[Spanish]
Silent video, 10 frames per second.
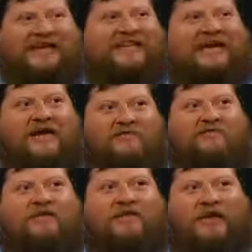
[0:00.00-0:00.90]
decano,
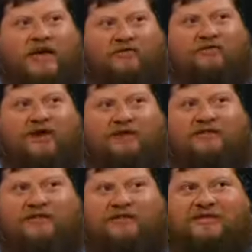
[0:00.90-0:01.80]
fue el decano de
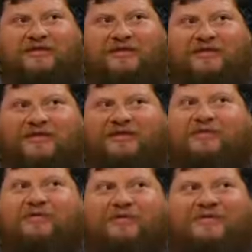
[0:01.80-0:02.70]
arte que
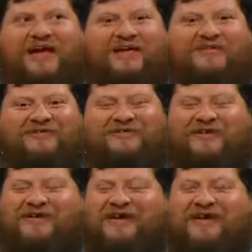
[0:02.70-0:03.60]
se aprovechaba
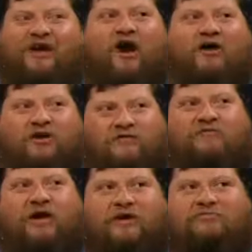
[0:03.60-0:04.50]
No, no, no,
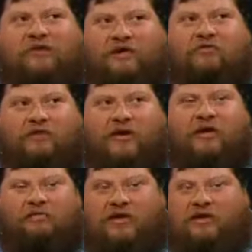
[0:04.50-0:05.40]
fue, fue con
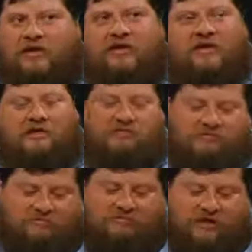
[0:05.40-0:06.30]
una, una
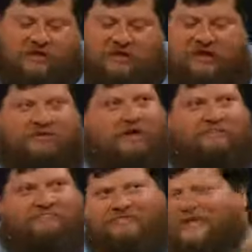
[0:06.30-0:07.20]
niña, una niña,
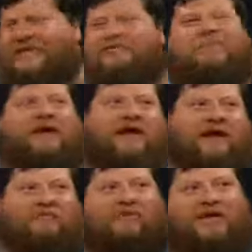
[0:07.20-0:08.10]
una. ¿Qué niña? Una
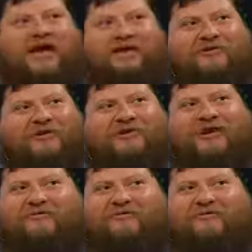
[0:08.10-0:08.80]
maraca culiada que no quiero